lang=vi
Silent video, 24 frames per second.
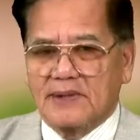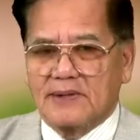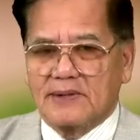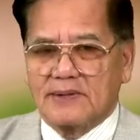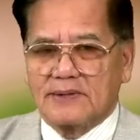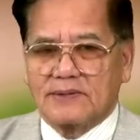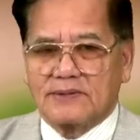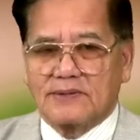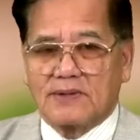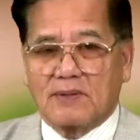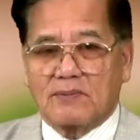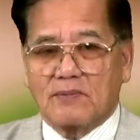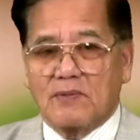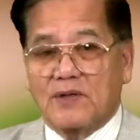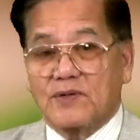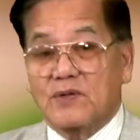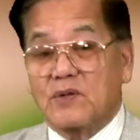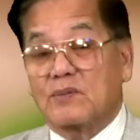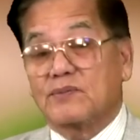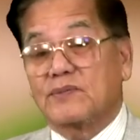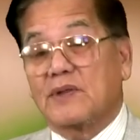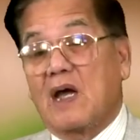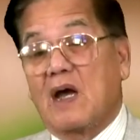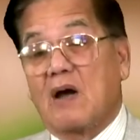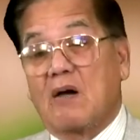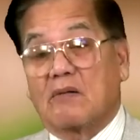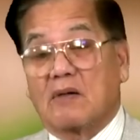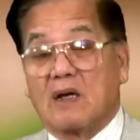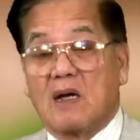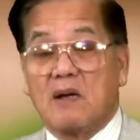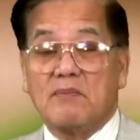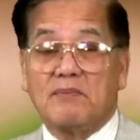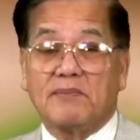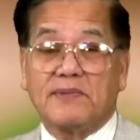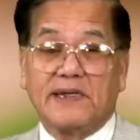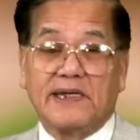Trong đó chúng ta học
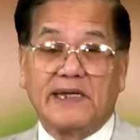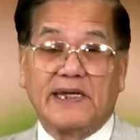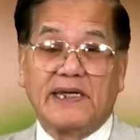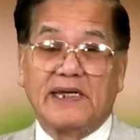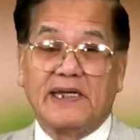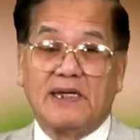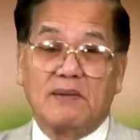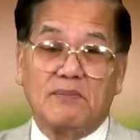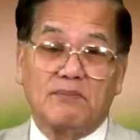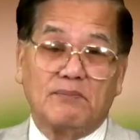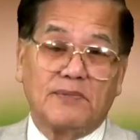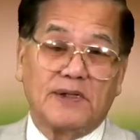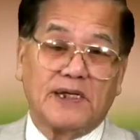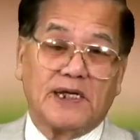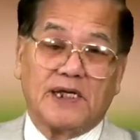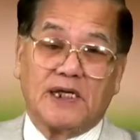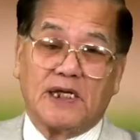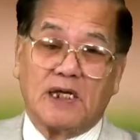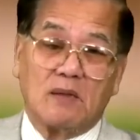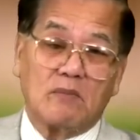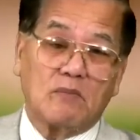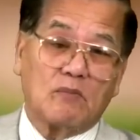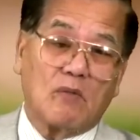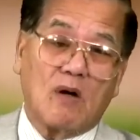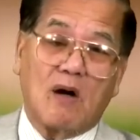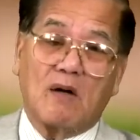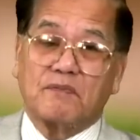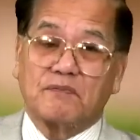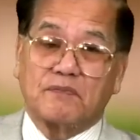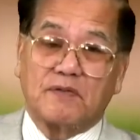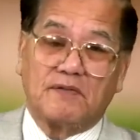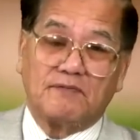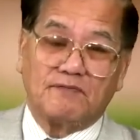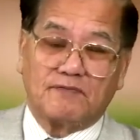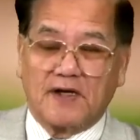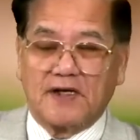âm y, âm ỉ, âm móp,
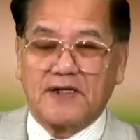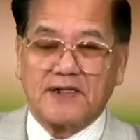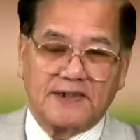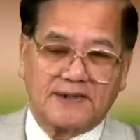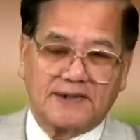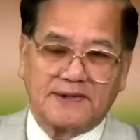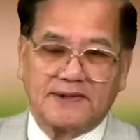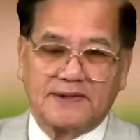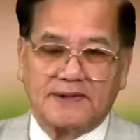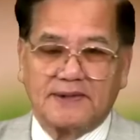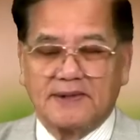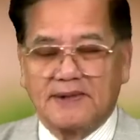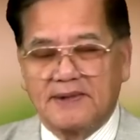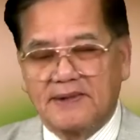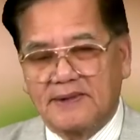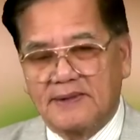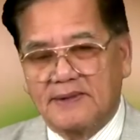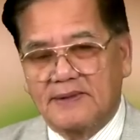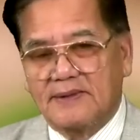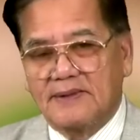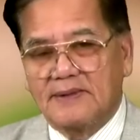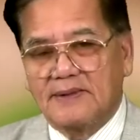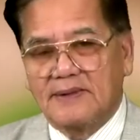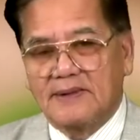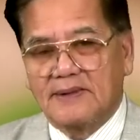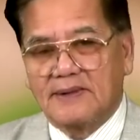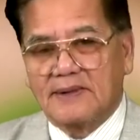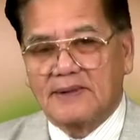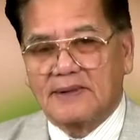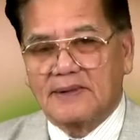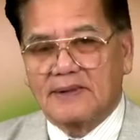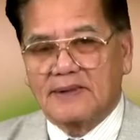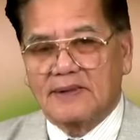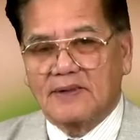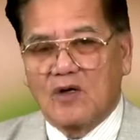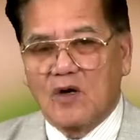vân vân.
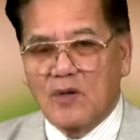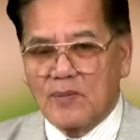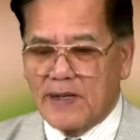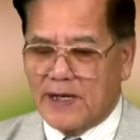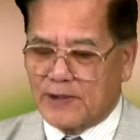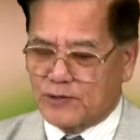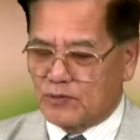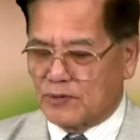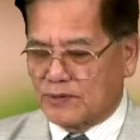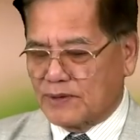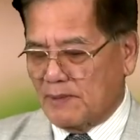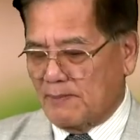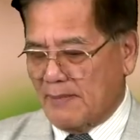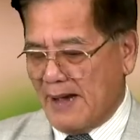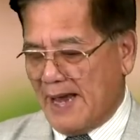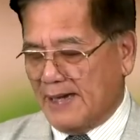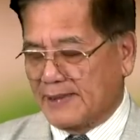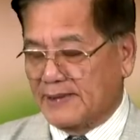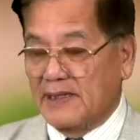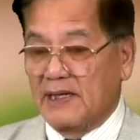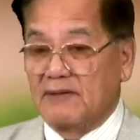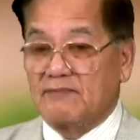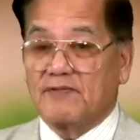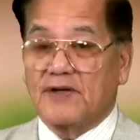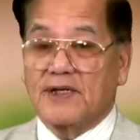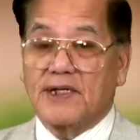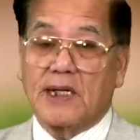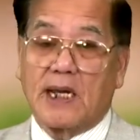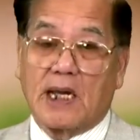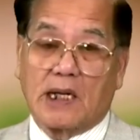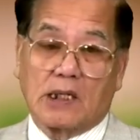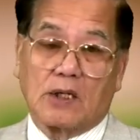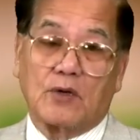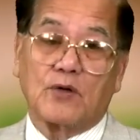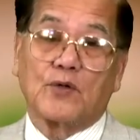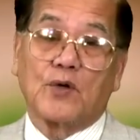Hôm nay chúng ta bàn đến vấn đề
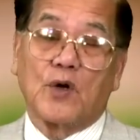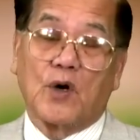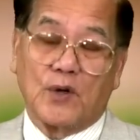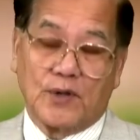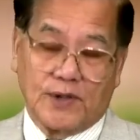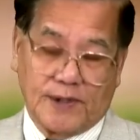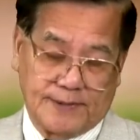câu đối.